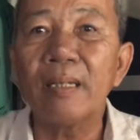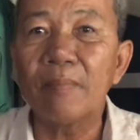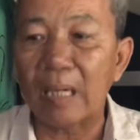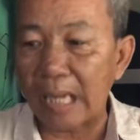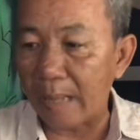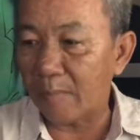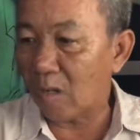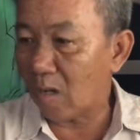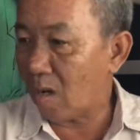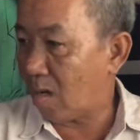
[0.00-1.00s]
bằng đêm
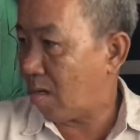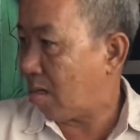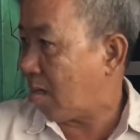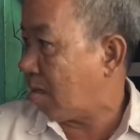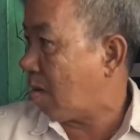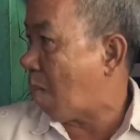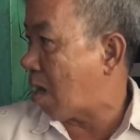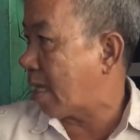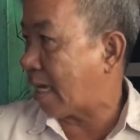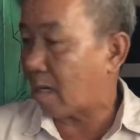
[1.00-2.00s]
nó nó nó nó
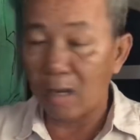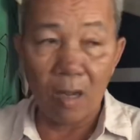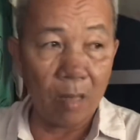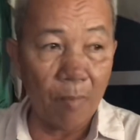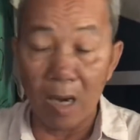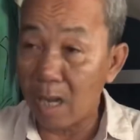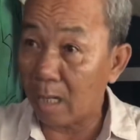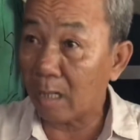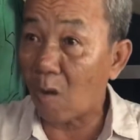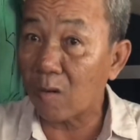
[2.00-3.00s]
bự vậy nè nó hơi bự
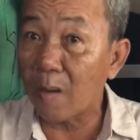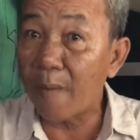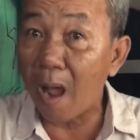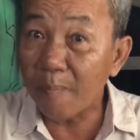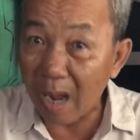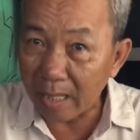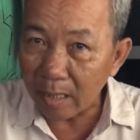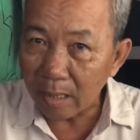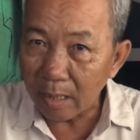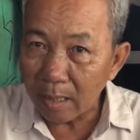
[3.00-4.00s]
hơn cái con đom đóm mình
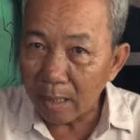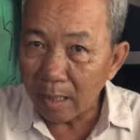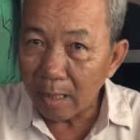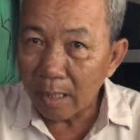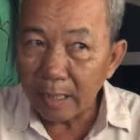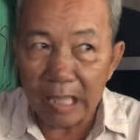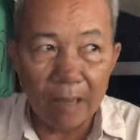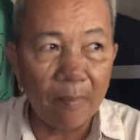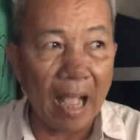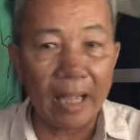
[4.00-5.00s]
wow
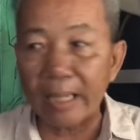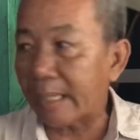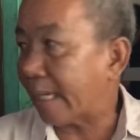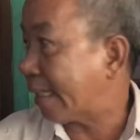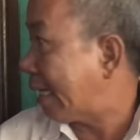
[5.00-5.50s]
nhưng mà cái cái cái